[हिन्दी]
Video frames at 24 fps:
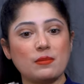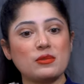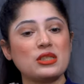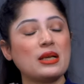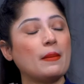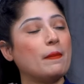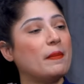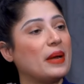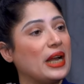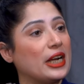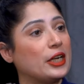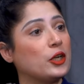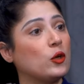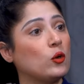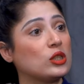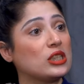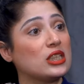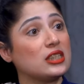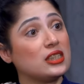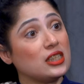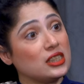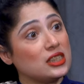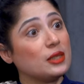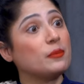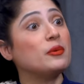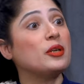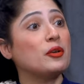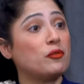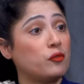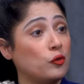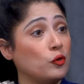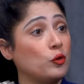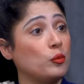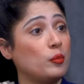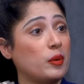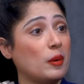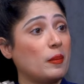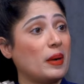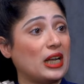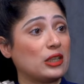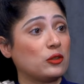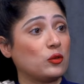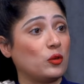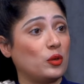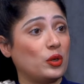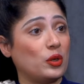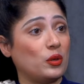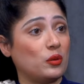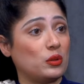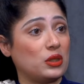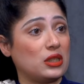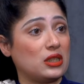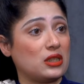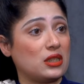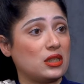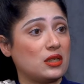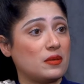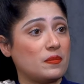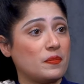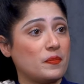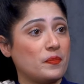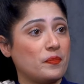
हम सब बैठे होते थे जब ये फ़ोन पे बात हो रही होती थी